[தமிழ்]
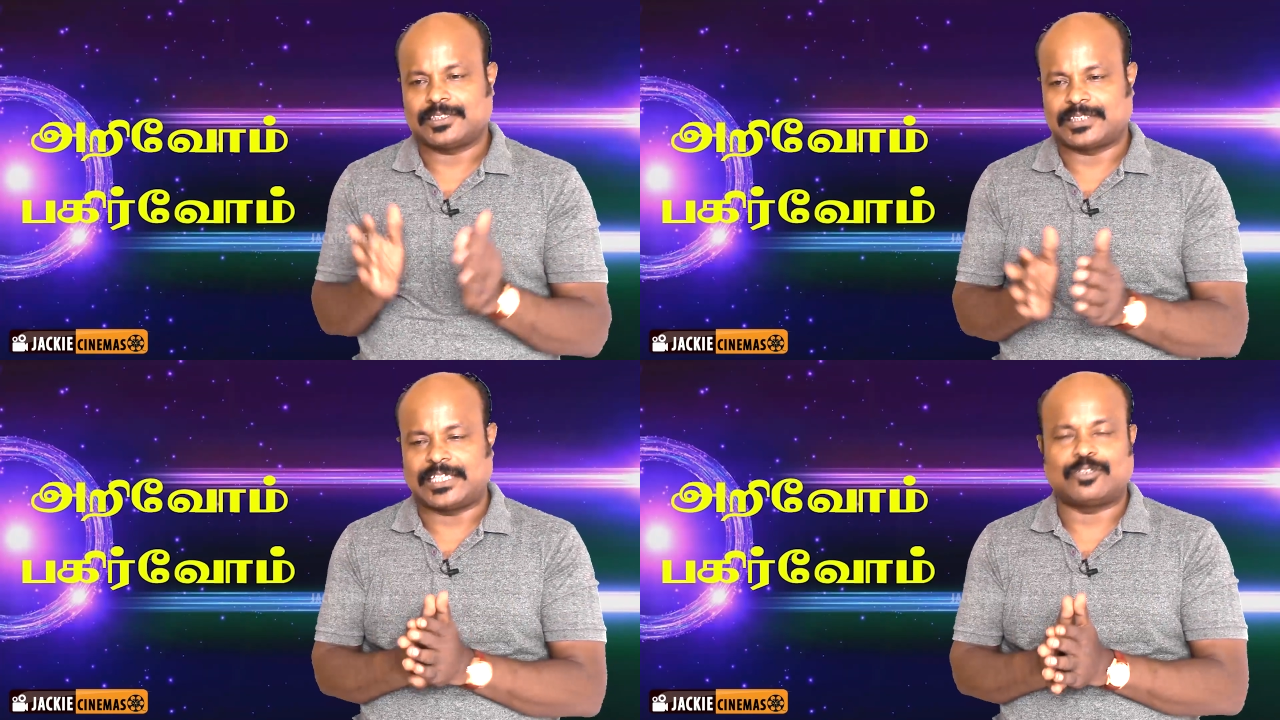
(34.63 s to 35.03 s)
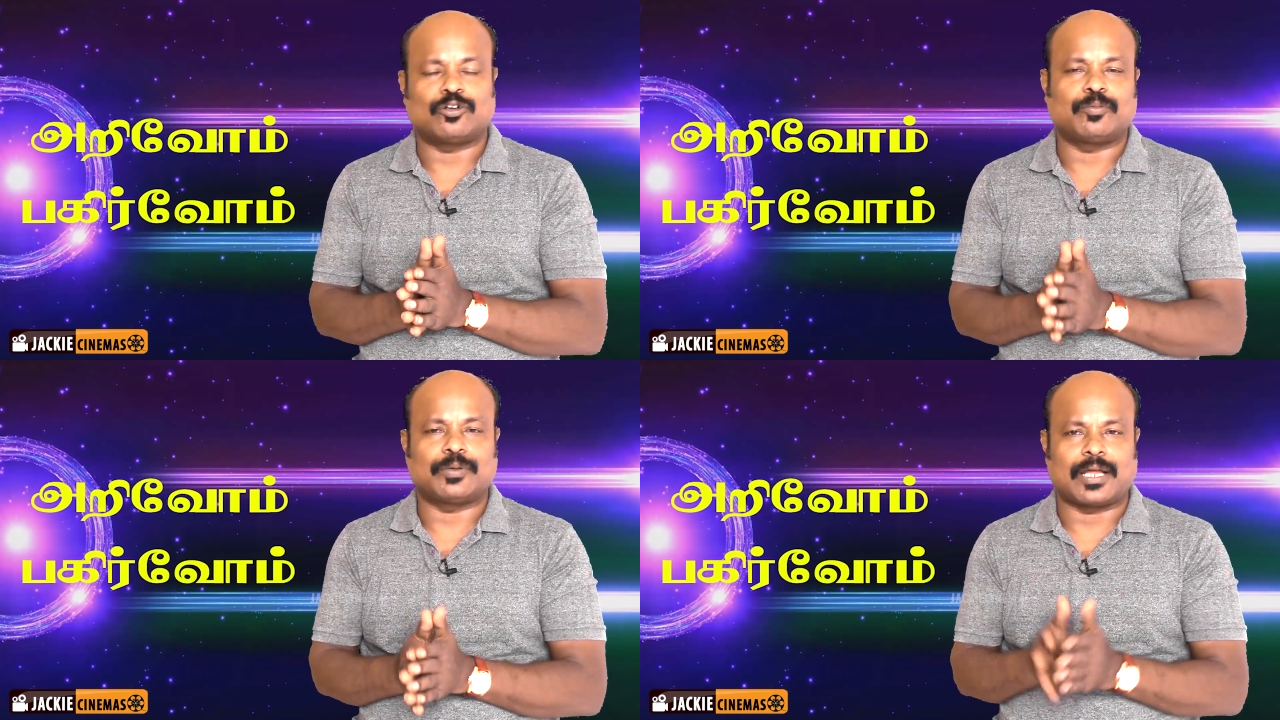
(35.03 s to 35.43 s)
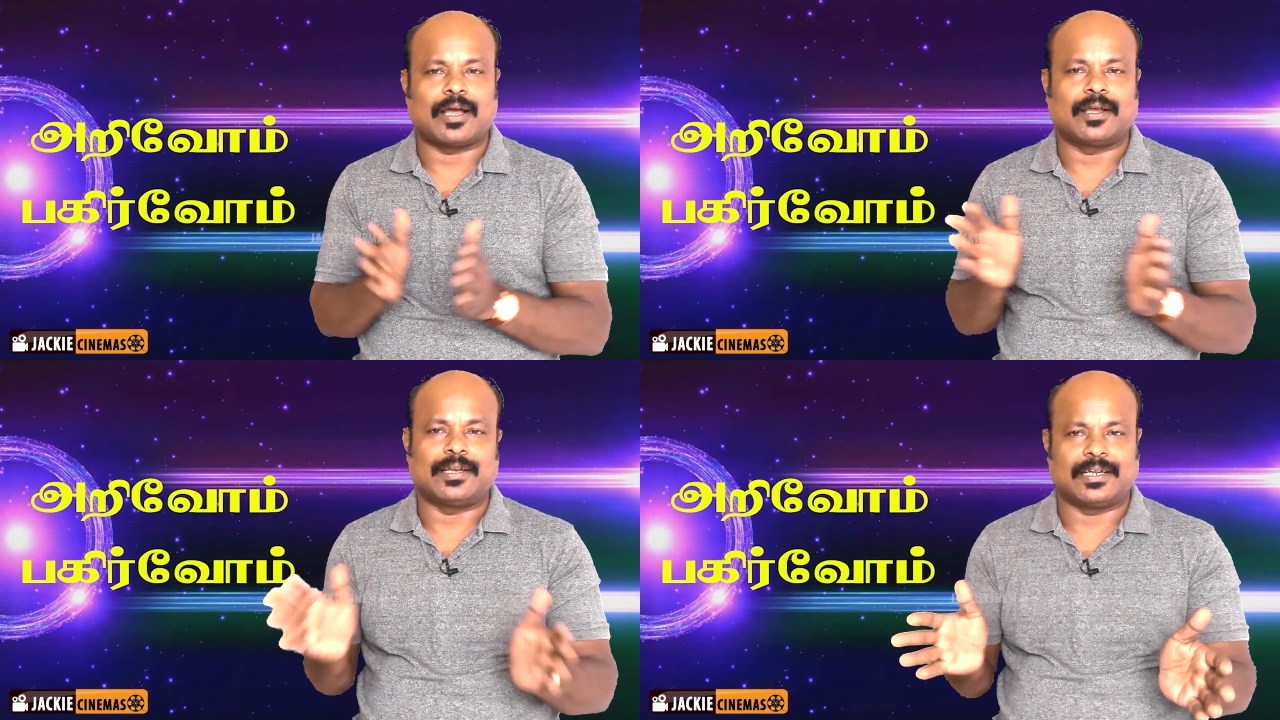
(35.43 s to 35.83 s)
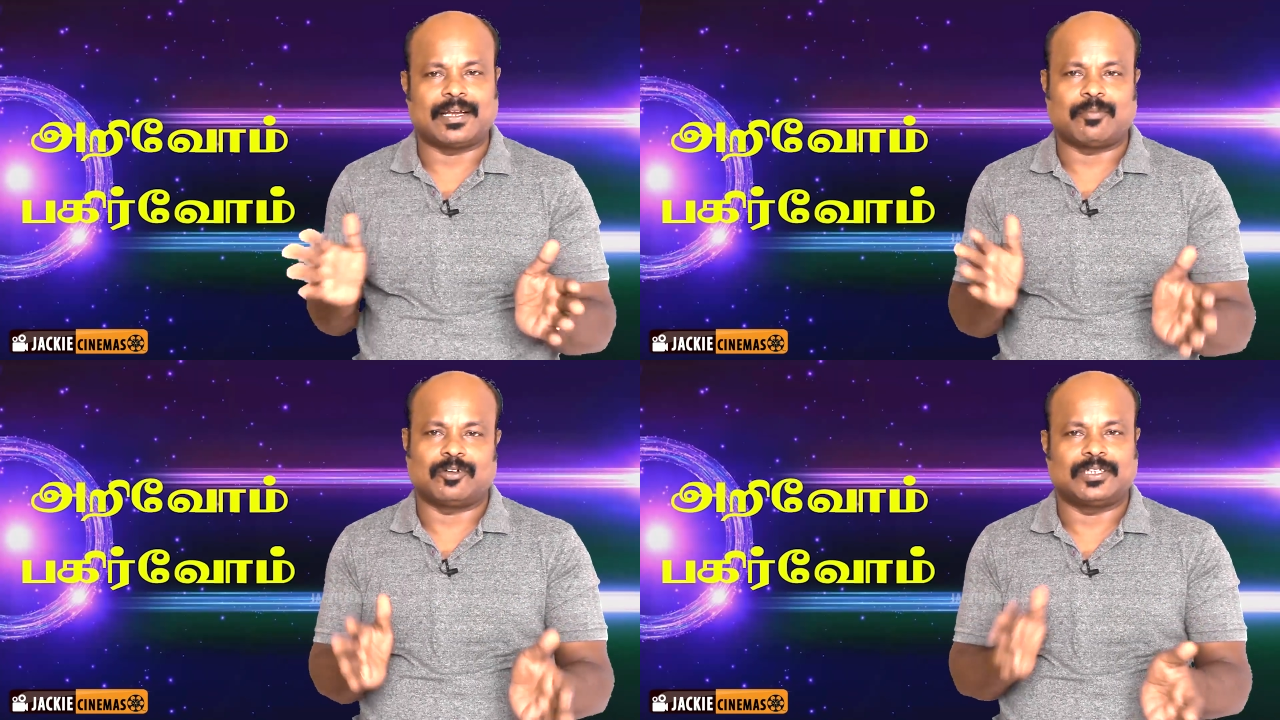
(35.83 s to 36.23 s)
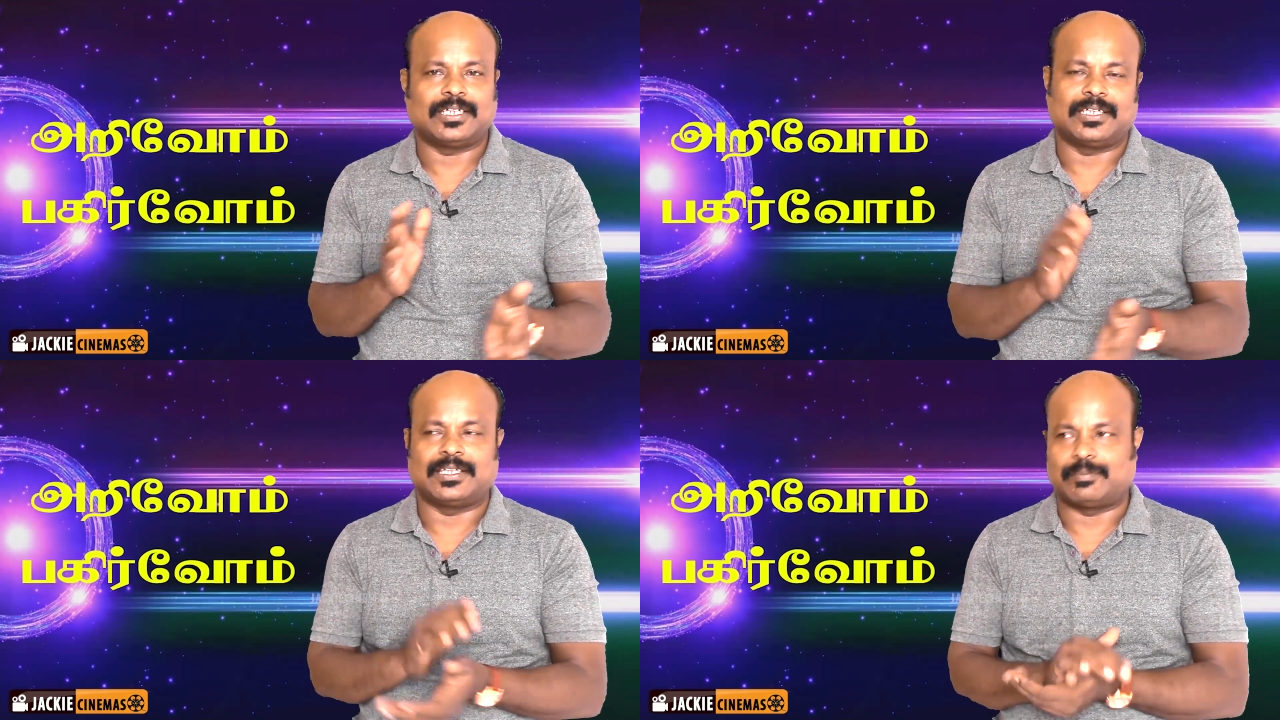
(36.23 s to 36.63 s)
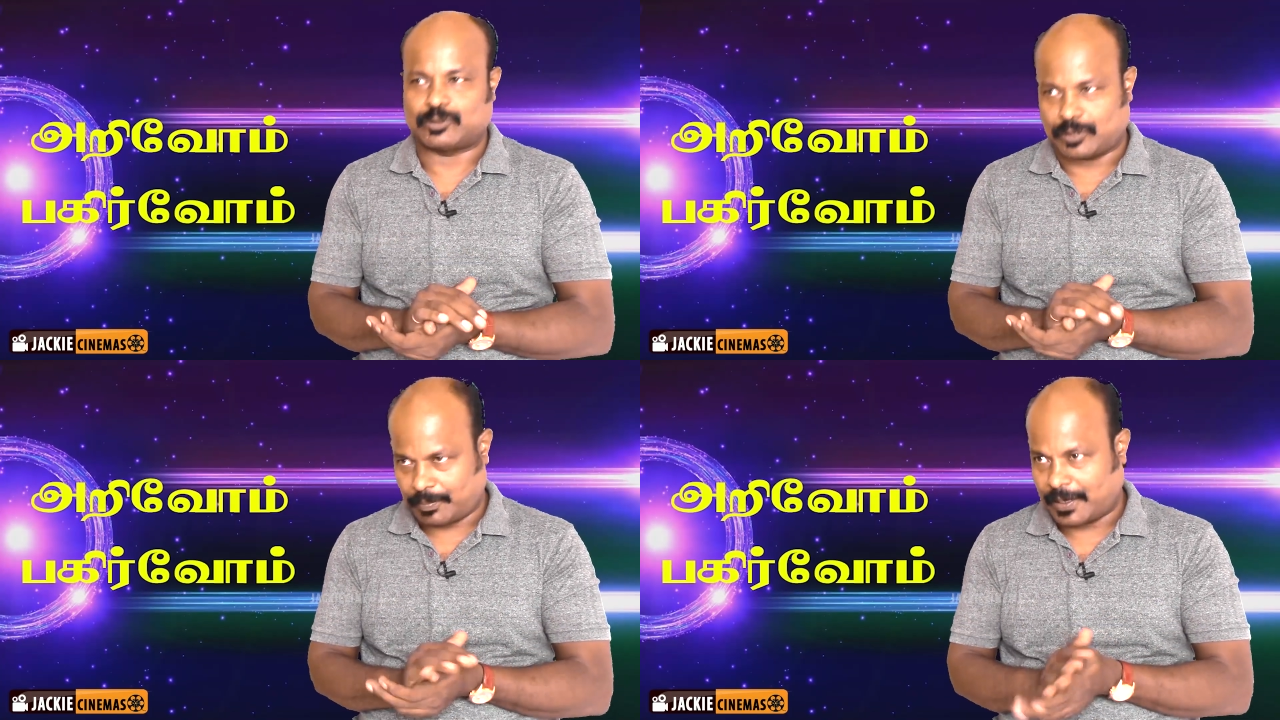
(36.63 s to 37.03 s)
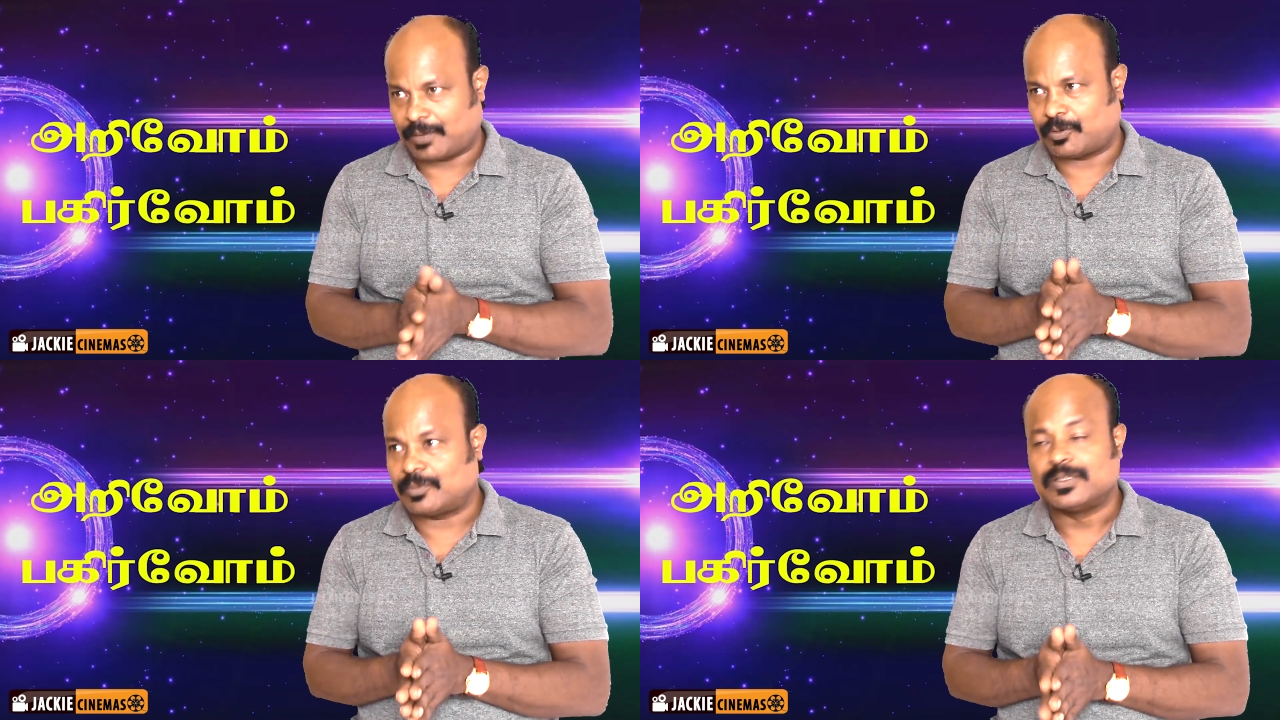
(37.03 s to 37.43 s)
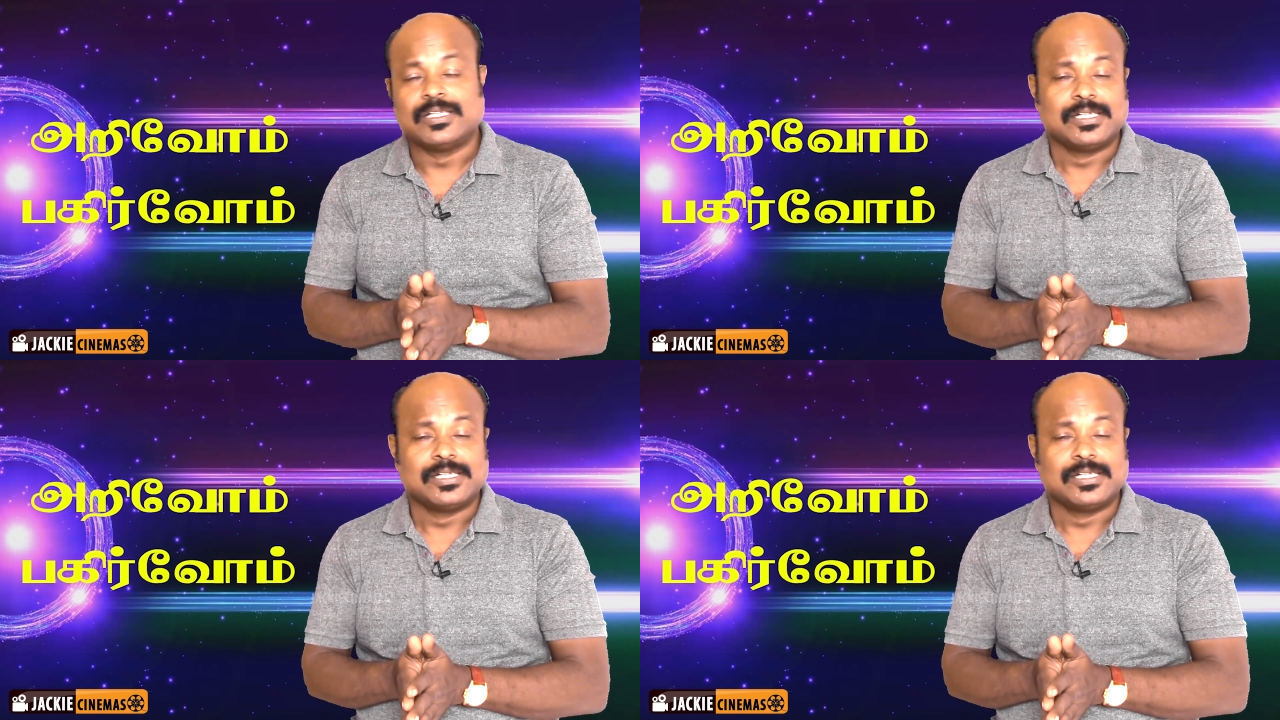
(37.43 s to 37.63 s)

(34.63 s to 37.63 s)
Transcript: செய்தி தொகுப்பு தான் இன்றைக்கி நம்ம வந்து இந்த எபிசோடில் பார்க்க போகிறோம்